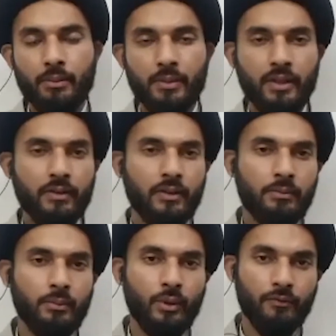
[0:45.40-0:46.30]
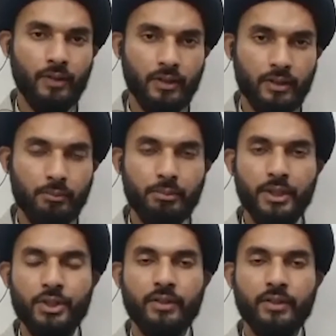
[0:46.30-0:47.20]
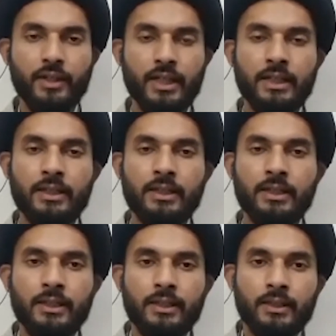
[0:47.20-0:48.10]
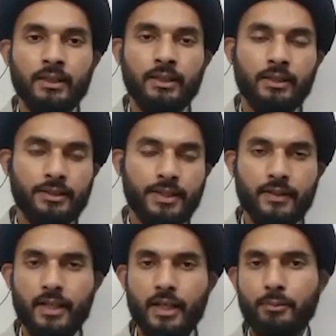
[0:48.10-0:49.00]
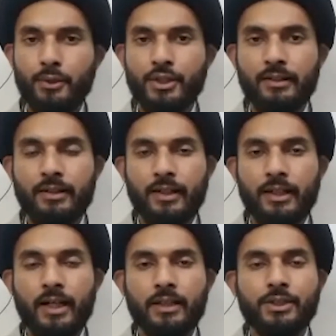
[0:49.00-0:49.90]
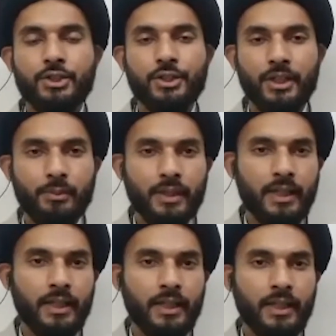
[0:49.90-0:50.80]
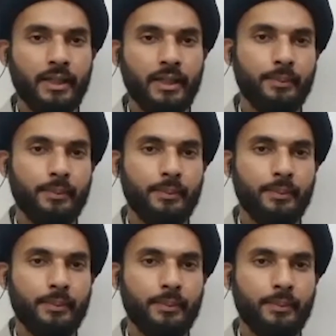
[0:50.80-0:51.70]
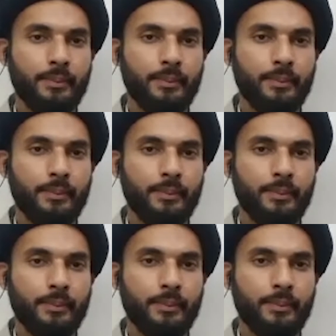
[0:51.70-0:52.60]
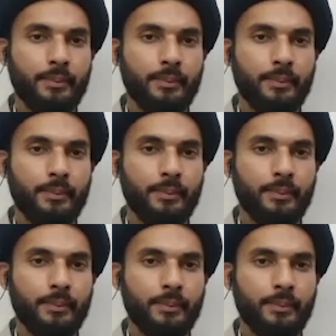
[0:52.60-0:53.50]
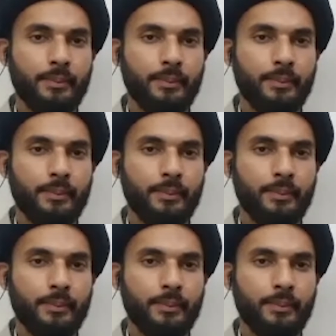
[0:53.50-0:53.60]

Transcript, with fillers: खैर मकदम और वेलकम पेश करते हैं जैसा कि आप लोग जानते हैं आज शब है ईद मुबाला की और